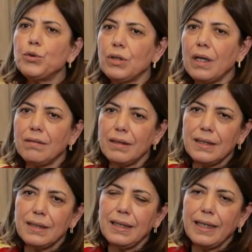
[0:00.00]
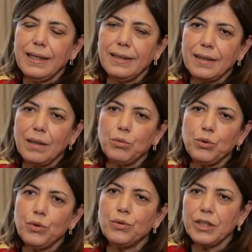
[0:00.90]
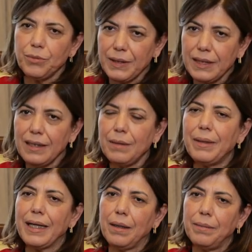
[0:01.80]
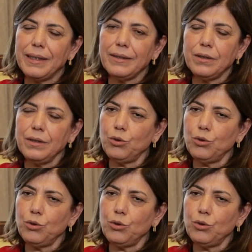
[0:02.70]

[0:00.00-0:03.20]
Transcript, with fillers: Kudüs davası hani İstanbul Sözleşmesi ile beraber e,